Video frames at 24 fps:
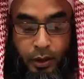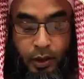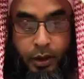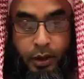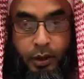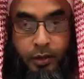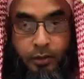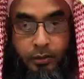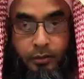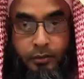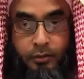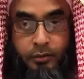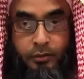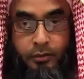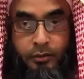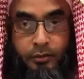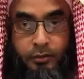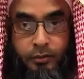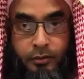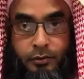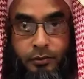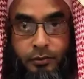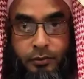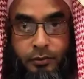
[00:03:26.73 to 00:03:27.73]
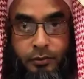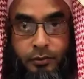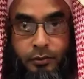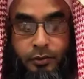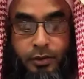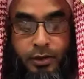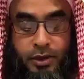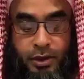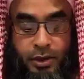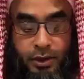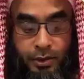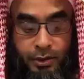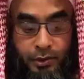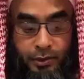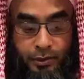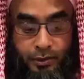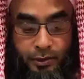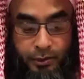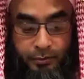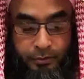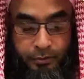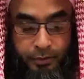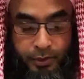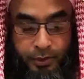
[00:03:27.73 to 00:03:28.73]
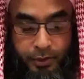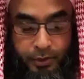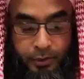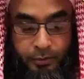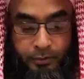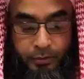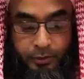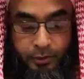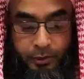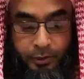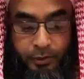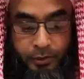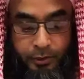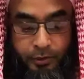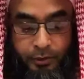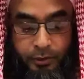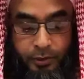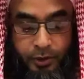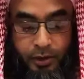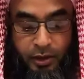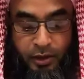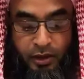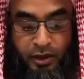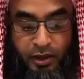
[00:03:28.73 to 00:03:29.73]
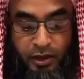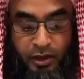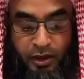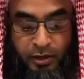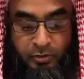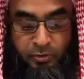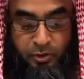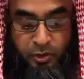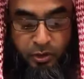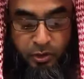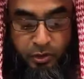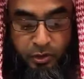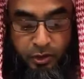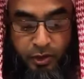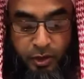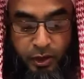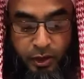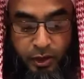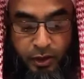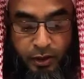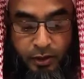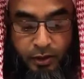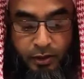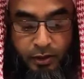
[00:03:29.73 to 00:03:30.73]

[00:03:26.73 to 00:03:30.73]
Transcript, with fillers: আর সেই রবকে ভয় করে নেক আমল করা